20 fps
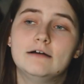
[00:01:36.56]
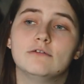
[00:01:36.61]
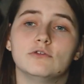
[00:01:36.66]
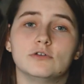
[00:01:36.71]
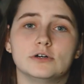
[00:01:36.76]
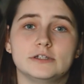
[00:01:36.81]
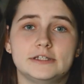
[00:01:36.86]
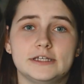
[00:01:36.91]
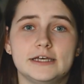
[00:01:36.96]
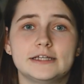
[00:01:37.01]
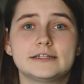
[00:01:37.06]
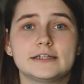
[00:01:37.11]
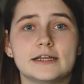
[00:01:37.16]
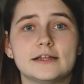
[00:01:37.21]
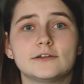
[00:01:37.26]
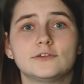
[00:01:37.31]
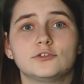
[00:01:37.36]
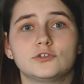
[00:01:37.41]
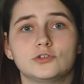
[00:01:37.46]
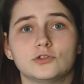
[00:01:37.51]
Вот, и это
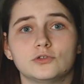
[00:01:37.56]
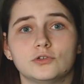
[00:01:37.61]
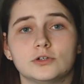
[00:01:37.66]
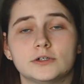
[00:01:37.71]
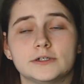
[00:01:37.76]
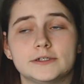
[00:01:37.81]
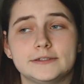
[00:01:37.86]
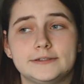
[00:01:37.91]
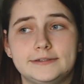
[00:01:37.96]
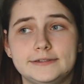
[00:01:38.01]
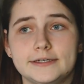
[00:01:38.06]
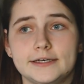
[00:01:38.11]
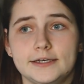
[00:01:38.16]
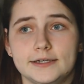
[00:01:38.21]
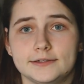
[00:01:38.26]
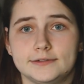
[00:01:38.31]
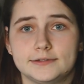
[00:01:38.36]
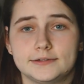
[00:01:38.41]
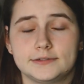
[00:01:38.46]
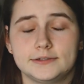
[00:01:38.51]
надо все
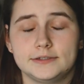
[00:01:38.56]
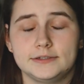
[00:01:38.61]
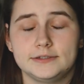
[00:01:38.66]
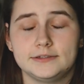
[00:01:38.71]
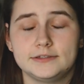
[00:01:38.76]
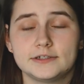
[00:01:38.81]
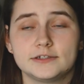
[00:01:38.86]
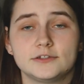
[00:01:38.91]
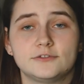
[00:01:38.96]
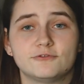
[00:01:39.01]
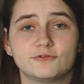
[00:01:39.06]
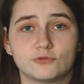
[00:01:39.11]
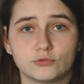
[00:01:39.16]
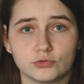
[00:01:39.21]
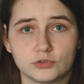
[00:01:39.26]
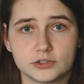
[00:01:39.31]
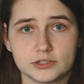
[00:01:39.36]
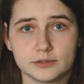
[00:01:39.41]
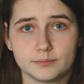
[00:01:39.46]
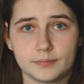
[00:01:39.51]
делать, и делать
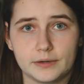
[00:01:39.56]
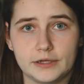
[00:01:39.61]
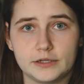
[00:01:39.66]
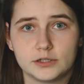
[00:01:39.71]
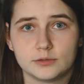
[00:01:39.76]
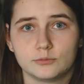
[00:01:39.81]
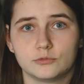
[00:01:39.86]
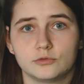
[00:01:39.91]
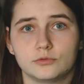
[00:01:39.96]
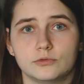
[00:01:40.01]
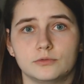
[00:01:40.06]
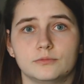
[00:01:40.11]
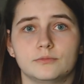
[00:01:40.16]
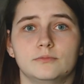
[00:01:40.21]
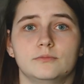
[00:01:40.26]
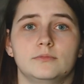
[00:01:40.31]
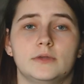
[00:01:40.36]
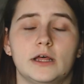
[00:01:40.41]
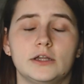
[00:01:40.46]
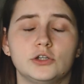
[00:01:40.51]
вкусно, поэтому
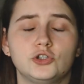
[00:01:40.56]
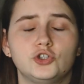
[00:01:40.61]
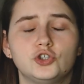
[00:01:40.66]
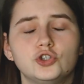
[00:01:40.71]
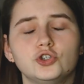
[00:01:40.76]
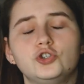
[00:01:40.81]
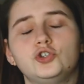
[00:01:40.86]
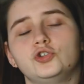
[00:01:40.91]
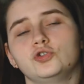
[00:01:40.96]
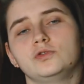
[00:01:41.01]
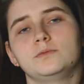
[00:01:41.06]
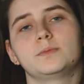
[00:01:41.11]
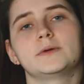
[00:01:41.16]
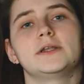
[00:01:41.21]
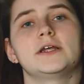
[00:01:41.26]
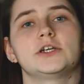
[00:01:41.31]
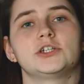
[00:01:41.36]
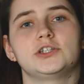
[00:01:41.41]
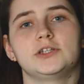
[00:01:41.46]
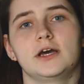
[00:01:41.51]
надо чуть-чуть
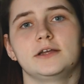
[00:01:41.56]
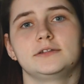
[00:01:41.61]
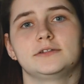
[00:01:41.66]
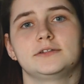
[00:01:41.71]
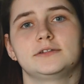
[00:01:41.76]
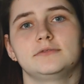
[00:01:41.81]
подождать